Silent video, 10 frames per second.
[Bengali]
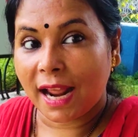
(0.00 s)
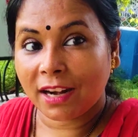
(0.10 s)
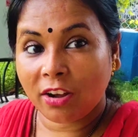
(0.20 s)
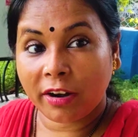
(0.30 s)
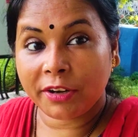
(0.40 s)

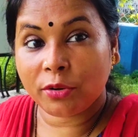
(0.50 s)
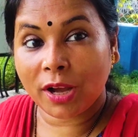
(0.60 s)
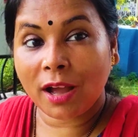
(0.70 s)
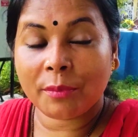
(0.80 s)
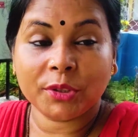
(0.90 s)
রান্নাঘরে
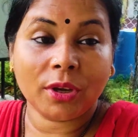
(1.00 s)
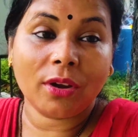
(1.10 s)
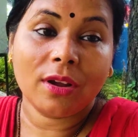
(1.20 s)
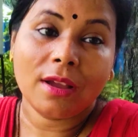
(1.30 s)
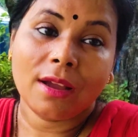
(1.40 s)
ঢোকা আমি তো
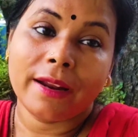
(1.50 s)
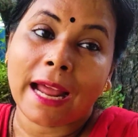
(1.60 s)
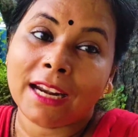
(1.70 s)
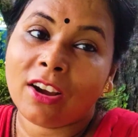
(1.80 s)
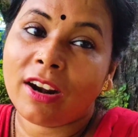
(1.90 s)

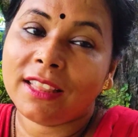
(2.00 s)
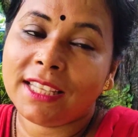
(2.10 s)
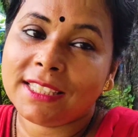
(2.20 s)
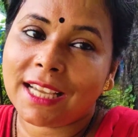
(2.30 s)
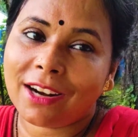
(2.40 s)
রান্নাঘরে
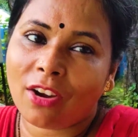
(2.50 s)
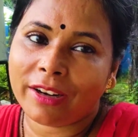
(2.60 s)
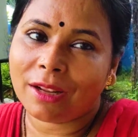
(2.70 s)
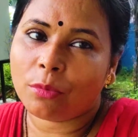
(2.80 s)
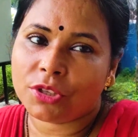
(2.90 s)
তিন চার
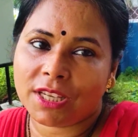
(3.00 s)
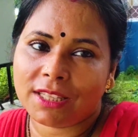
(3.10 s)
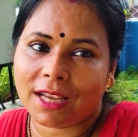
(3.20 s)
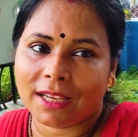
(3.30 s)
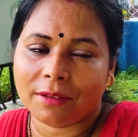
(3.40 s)
ঘন্টা
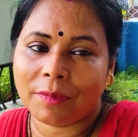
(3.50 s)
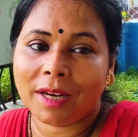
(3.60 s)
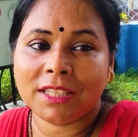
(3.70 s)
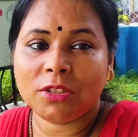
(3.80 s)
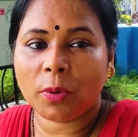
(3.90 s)
বসেই থাকি
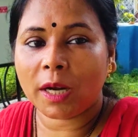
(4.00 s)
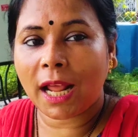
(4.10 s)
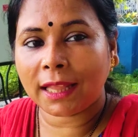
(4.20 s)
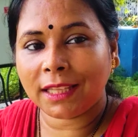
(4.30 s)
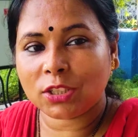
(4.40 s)
মানে জীবনের
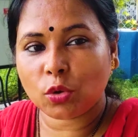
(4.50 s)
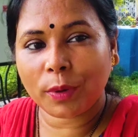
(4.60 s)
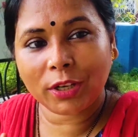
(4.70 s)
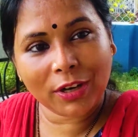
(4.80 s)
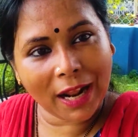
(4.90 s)
আর্ধেক
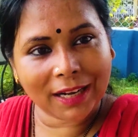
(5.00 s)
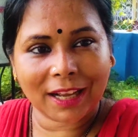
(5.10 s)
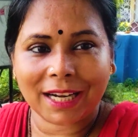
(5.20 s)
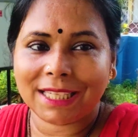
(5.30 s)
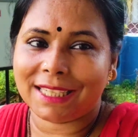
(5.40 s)
সময়টা
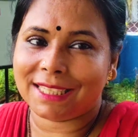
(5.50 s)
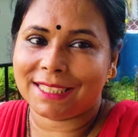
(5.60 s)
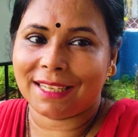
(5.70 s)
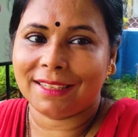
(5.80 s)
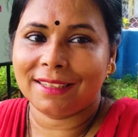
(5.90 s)
রান্নাঘরে কেটে
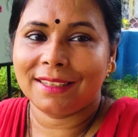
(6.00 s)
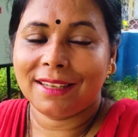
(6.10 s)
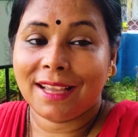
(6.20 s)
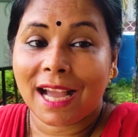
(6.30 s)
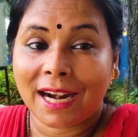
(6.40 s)
যায়
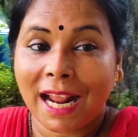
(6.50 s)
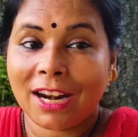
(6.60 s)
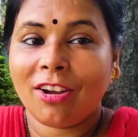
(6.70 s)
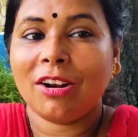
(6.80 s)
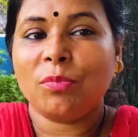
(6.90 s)

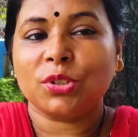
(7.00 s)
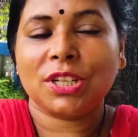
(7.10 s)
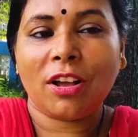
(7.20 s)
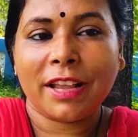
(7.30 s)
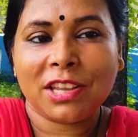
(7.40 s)
রান্নাঘরে
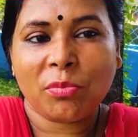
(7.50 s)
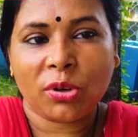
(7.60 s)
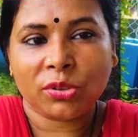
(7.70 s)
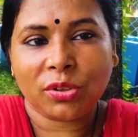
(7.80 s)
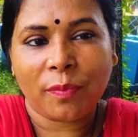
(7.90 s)
বসলে হয় কি
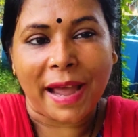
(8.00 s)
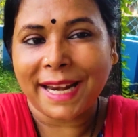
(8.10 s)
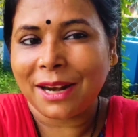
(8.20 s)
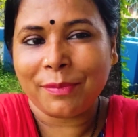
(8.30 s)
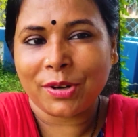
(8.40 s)
বলুন তো
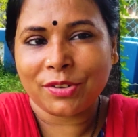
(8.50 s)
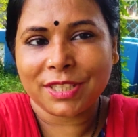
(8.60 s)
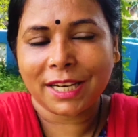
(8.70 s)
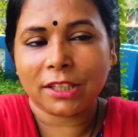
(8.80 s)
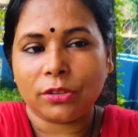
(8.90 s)
বাইরে আর বেরোনো
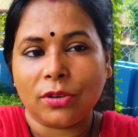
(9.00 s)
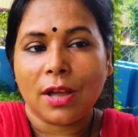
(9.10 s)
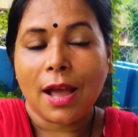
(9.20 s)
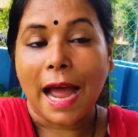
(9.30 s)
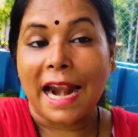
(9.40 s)
যায় না তো
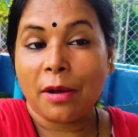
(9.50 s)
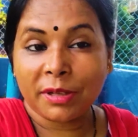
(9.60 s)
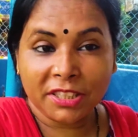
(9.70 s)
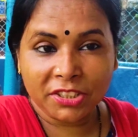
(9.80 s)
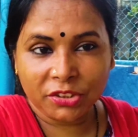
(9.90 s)
আর
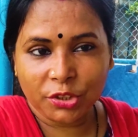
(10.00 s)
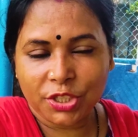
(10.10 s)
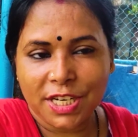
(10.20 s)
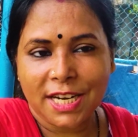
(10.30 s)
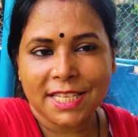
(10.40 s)
আমাদের যেহেতু
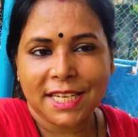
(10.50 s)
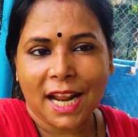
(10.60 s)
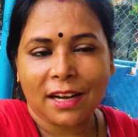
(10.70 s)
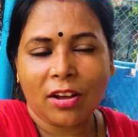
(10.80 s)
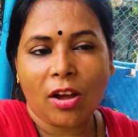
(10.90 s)
সিঁড়ির নিচে
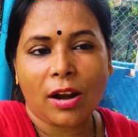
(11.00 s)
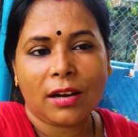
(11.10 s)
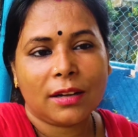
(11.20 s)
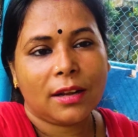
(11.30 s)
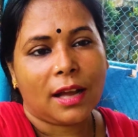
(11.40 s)
রান্নাঘর
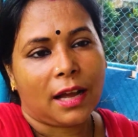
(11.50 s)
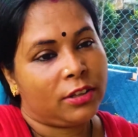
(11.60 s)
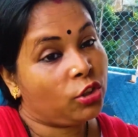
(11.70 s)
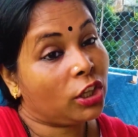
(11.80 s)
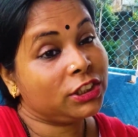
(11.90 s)

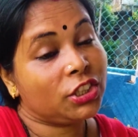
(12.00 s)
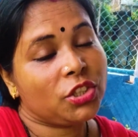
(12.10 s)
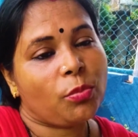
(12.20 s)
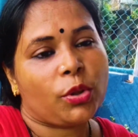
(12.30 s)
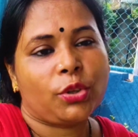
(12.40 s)
দরজার
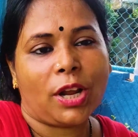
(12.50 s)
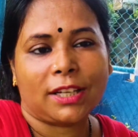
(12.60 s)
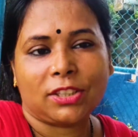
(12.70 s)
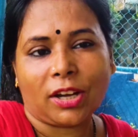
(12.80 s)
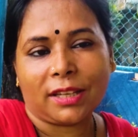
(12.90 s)
যেন বন্ধ
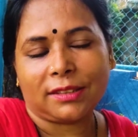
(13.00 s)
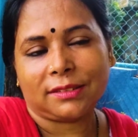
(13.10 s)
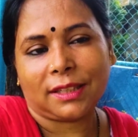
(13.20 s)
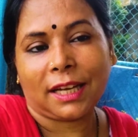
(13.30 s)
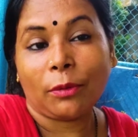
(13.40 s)
রাখতে হয়
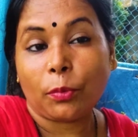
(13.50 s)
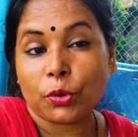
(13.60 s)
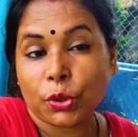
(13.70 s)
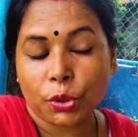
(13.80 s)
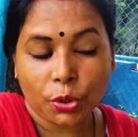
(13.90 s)
কেন
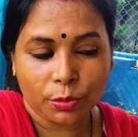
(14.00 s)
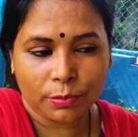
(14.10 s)
প্রচণ্ড